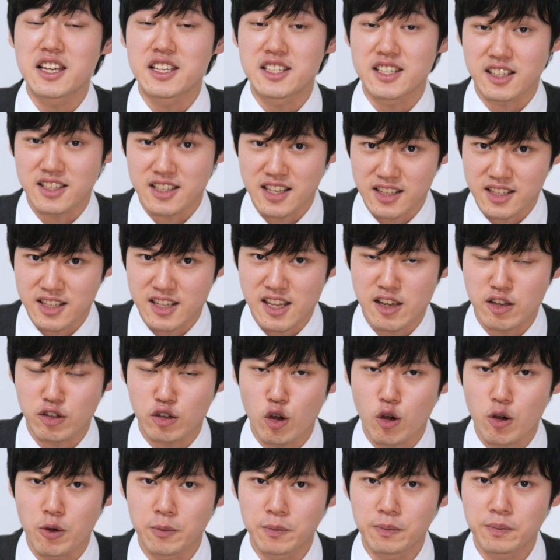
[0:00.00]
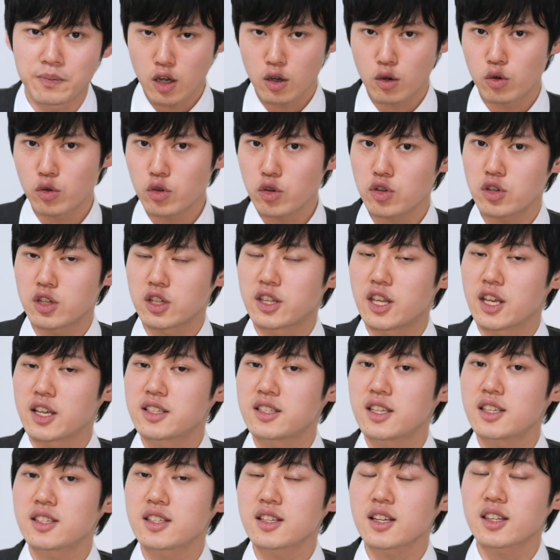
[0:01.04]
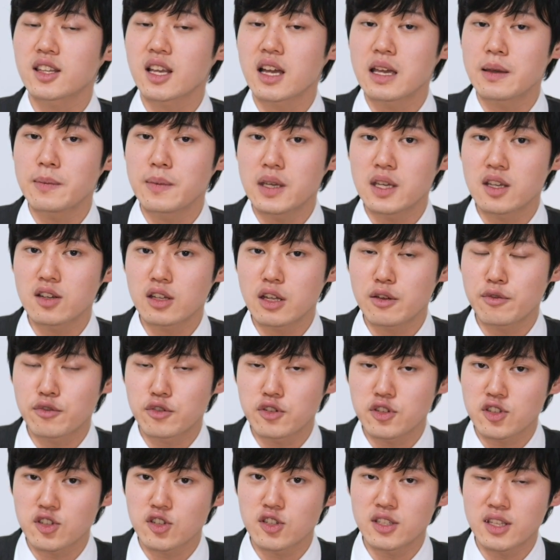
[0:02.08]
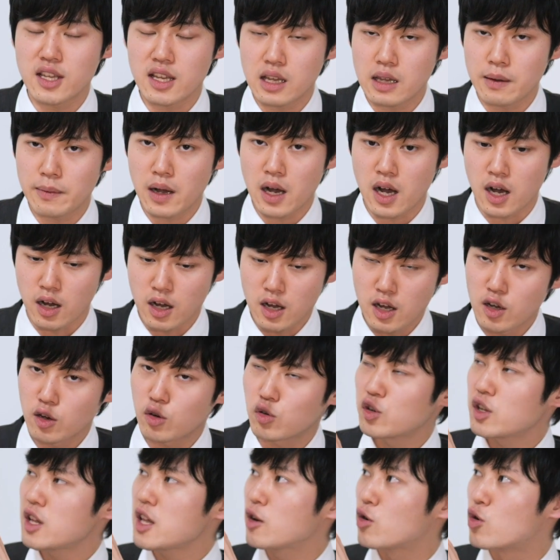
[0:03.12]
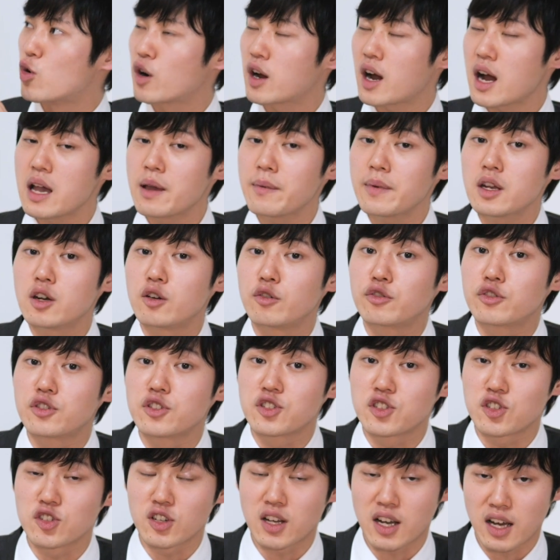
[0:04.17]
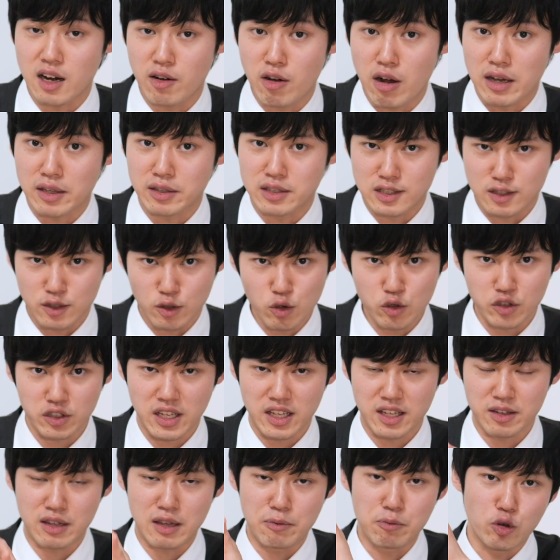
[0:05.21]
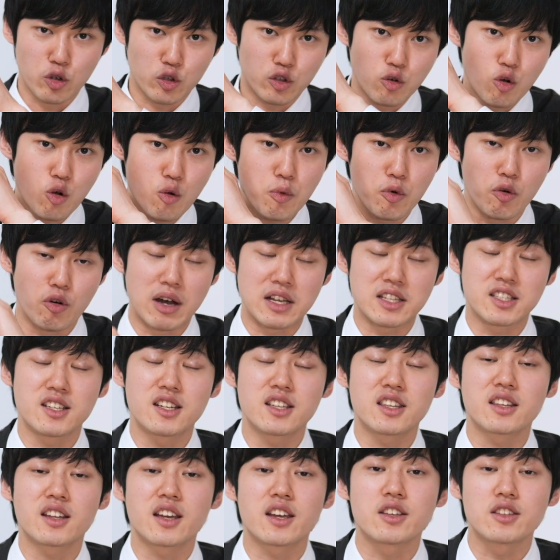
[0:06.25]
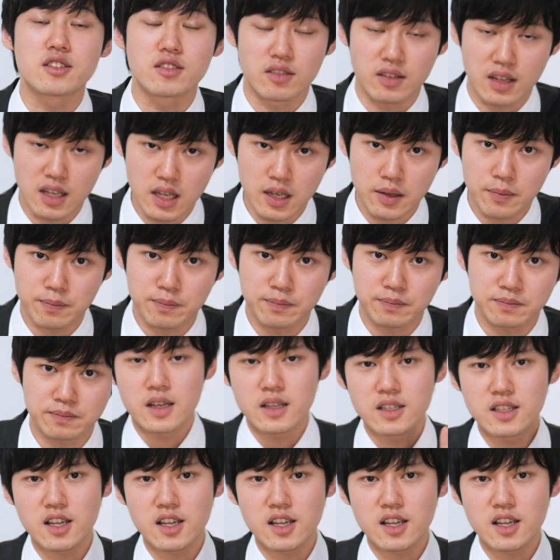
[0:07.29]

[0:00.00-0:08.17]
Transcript: 定着させていくとこのように適切なタイミングで復習していけばこのね5回目の復習からはすごくねもうほぼ忘れてないですよね